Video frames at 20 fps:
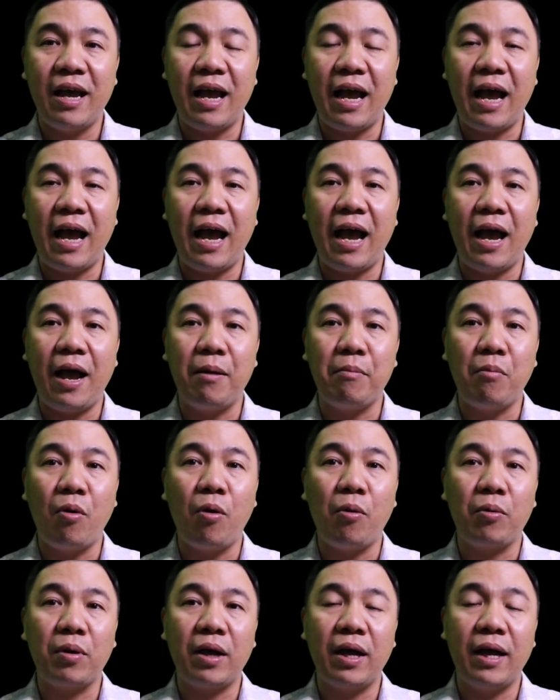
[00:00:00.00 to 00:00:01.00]
à,
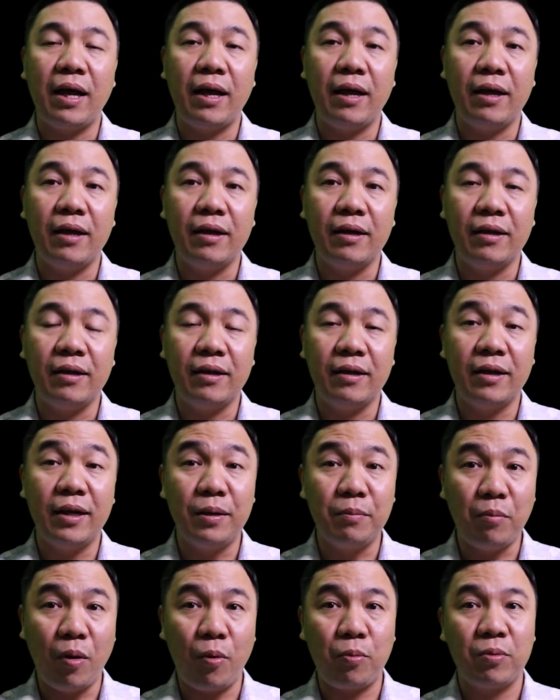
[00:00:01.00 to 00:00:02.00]
một à,
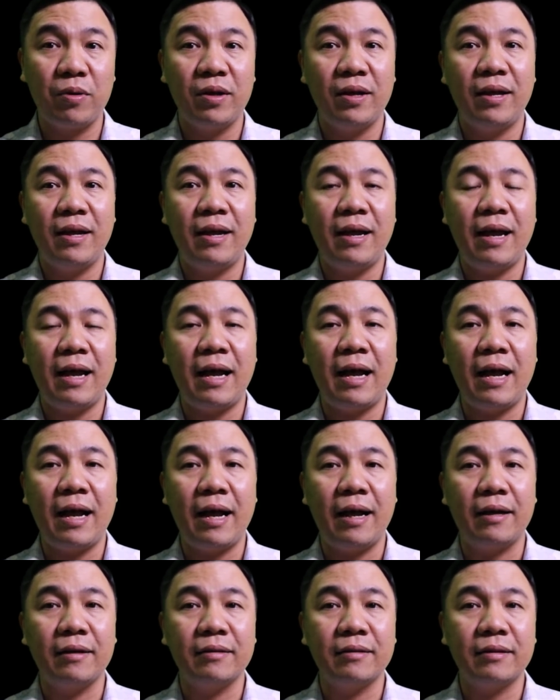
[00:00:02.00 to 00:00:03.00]
linh mục
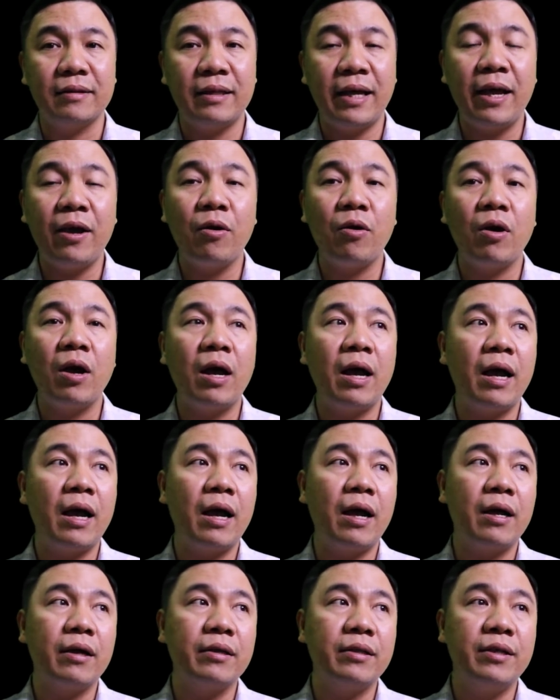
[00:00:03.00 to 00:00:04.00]
à, theo
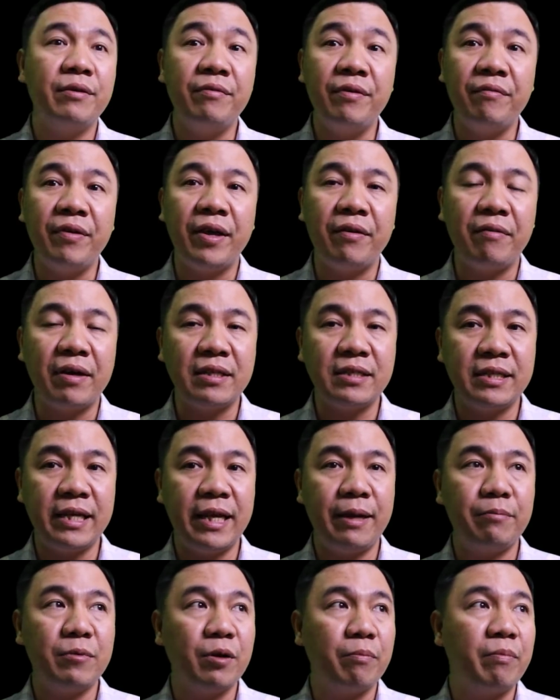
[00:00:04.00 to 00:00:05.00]
à, như quý vị và anh chị
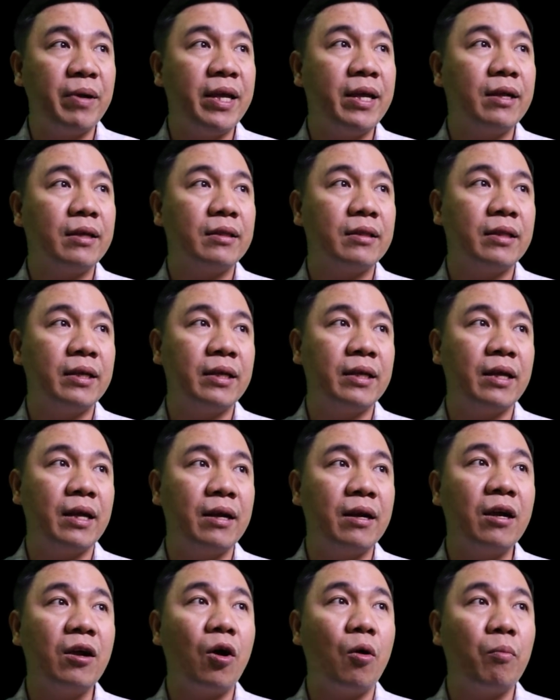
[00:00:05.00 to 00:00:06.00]
em được biết thì
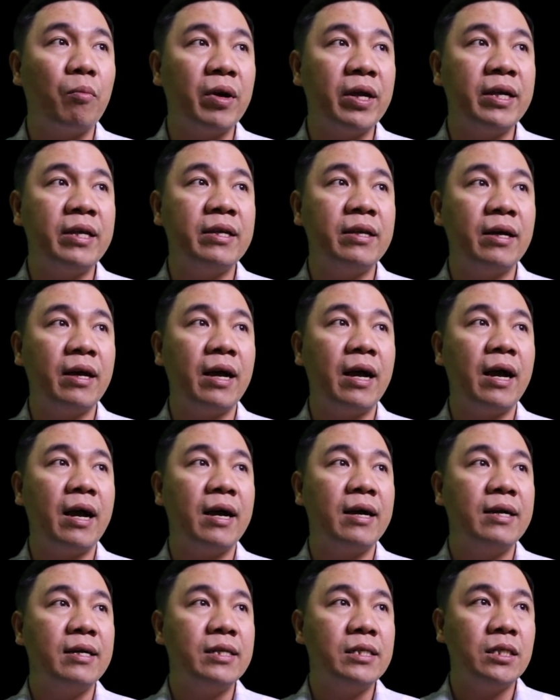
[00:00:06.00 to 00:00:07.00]
Đức Hồng Y
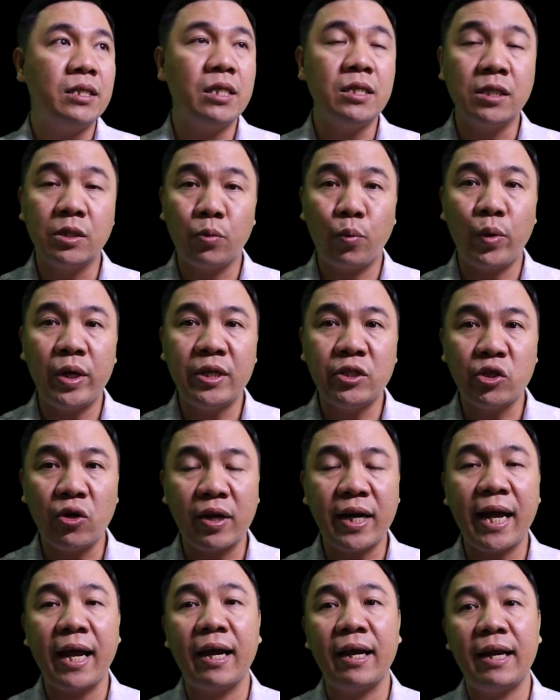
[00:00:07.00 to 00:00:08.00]
à, Jisui
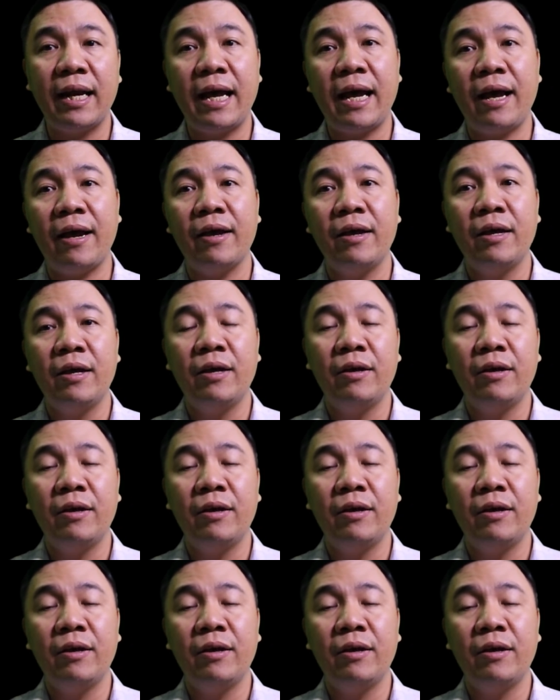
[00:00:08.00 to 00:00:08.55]
cho rằng là